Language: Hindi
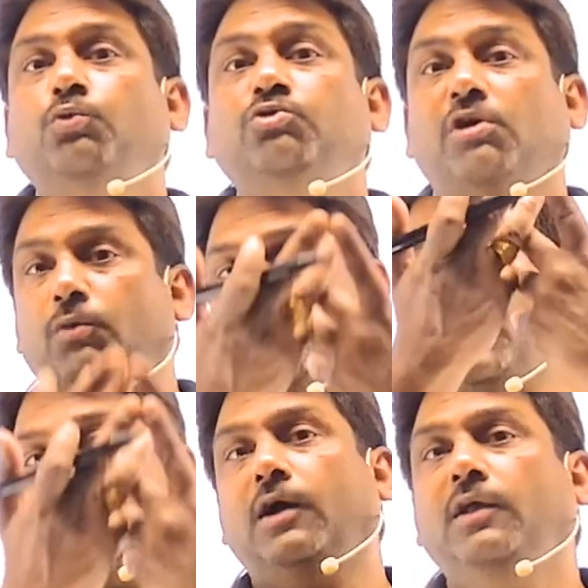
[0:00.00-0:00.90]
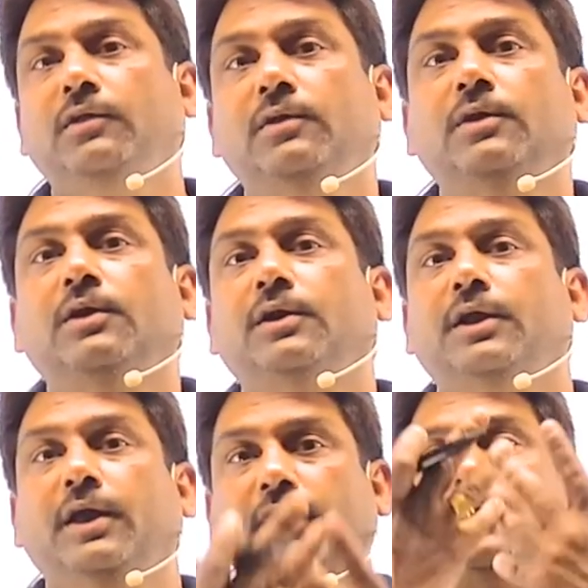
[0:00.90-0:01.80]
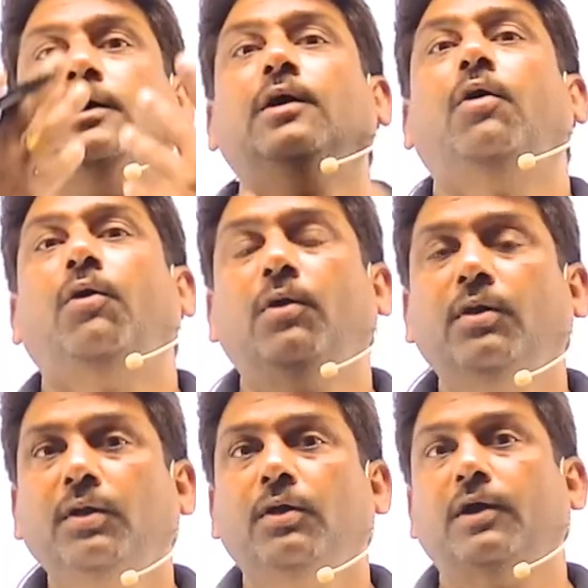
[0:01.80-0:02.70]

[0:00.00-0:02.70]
ऊंचा होने लगा ठीक है और